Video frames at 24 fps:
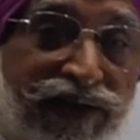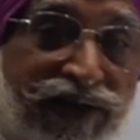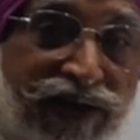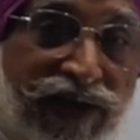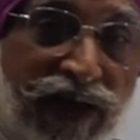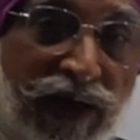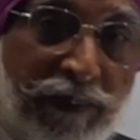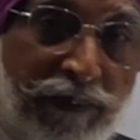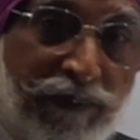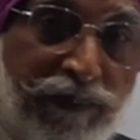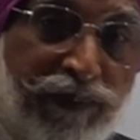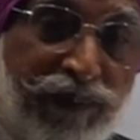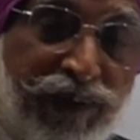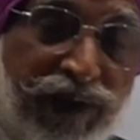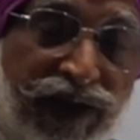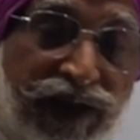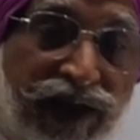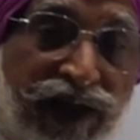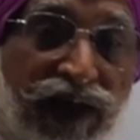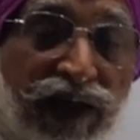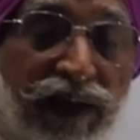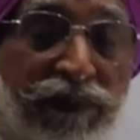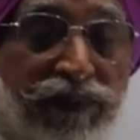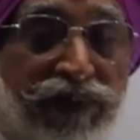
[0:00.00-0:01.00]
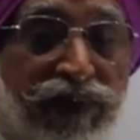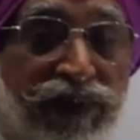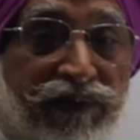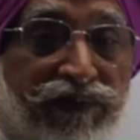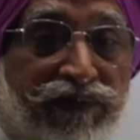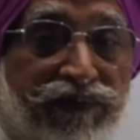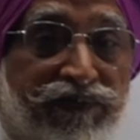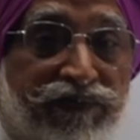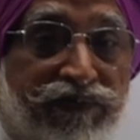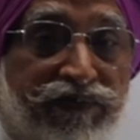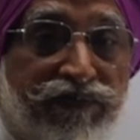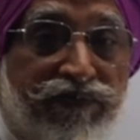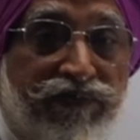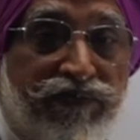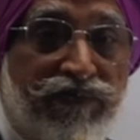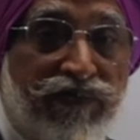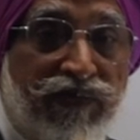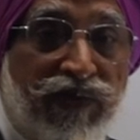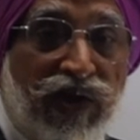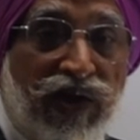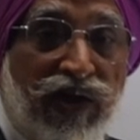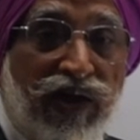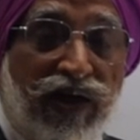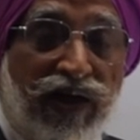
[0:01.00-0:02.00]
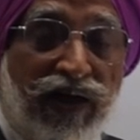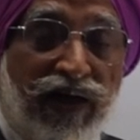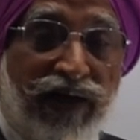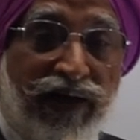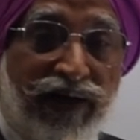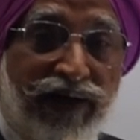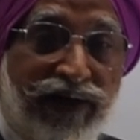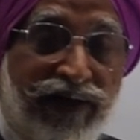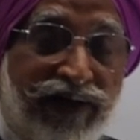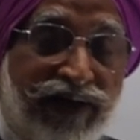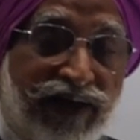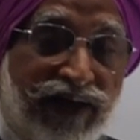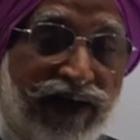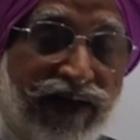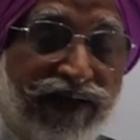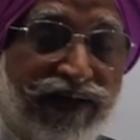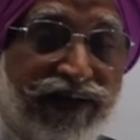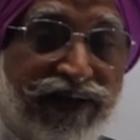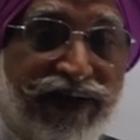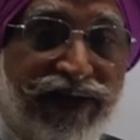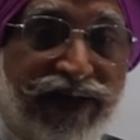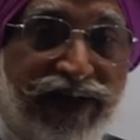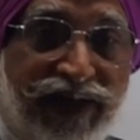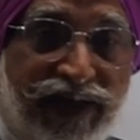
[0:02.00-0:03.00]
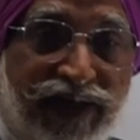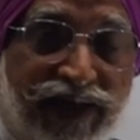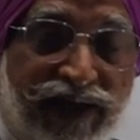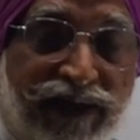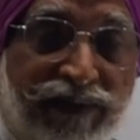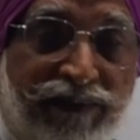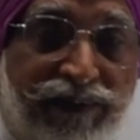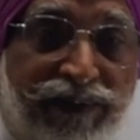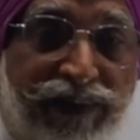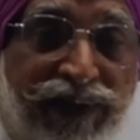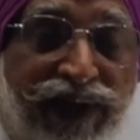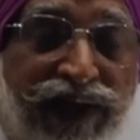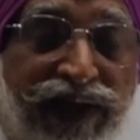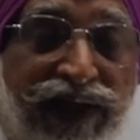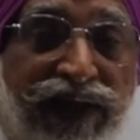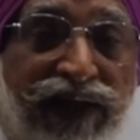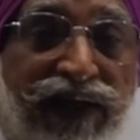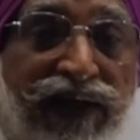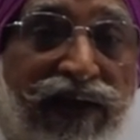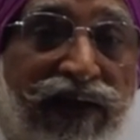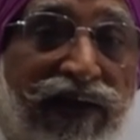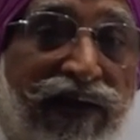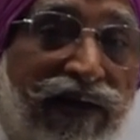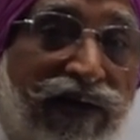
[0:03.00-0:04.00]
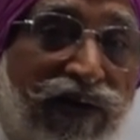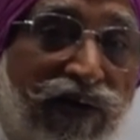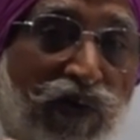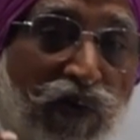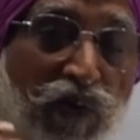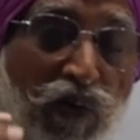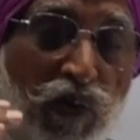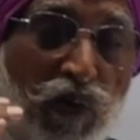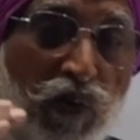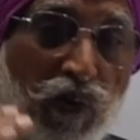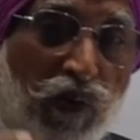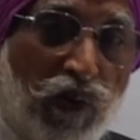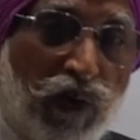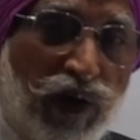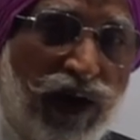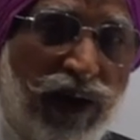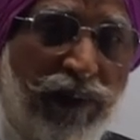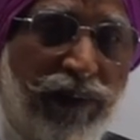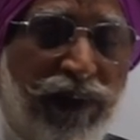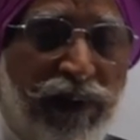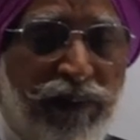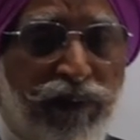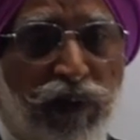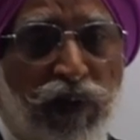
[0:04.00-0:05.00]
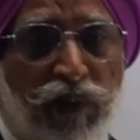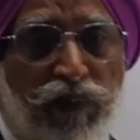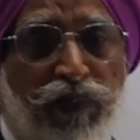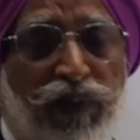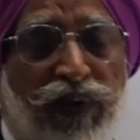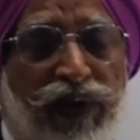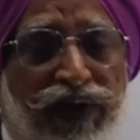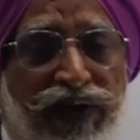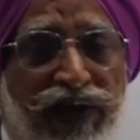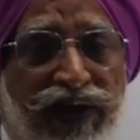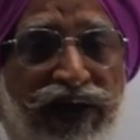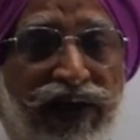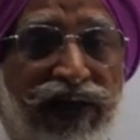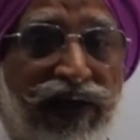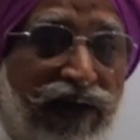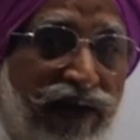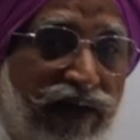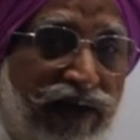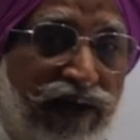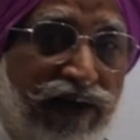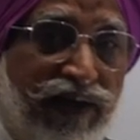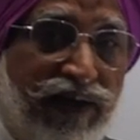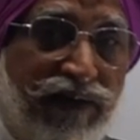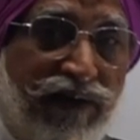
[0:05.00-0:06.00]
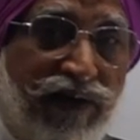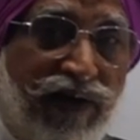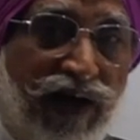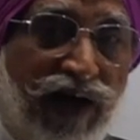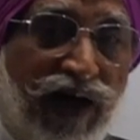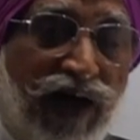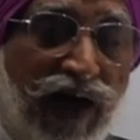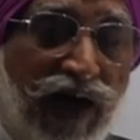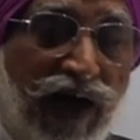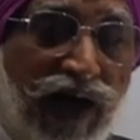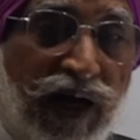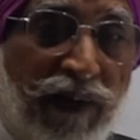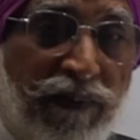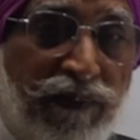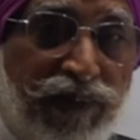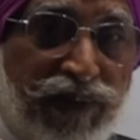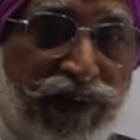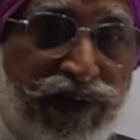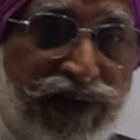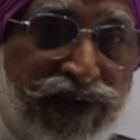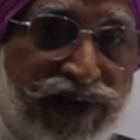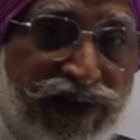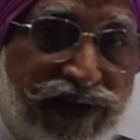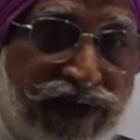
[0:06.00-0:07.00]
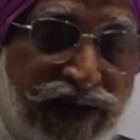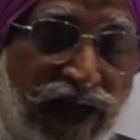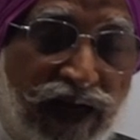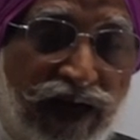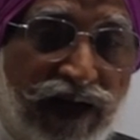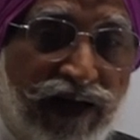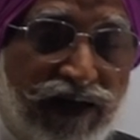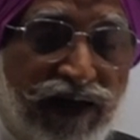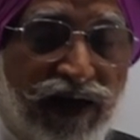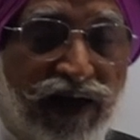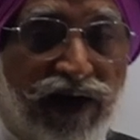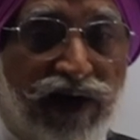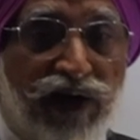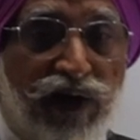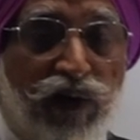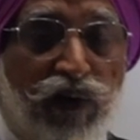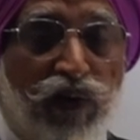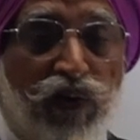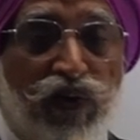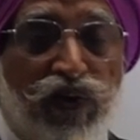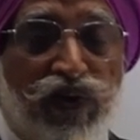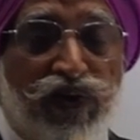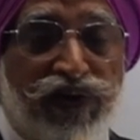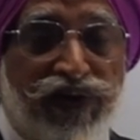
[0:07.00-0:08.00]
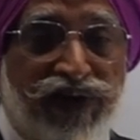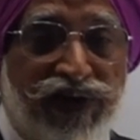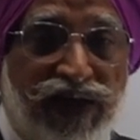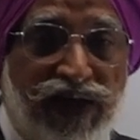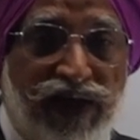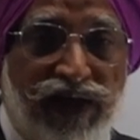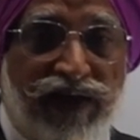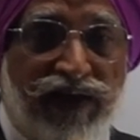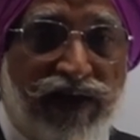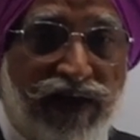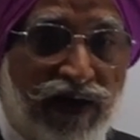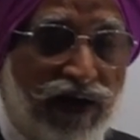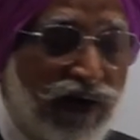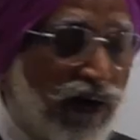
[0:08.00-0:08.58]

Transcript: जब भी आप रियल स्टेट में कोई भी प्रॉपर्टी आप सेल कर रहे हो सेल कर